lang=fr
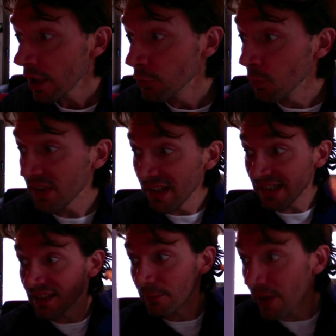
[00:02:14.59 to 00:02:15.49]
Donc s'ils
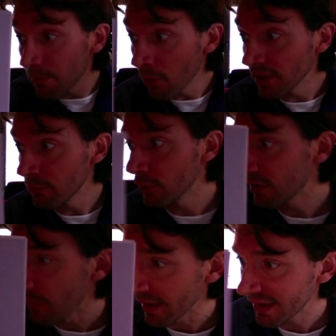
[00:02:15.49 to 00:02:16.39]
étaient vraiment des
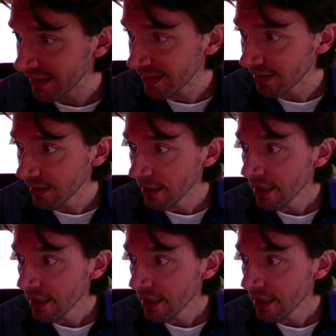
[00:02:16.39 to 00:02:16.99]
poètes marxistes,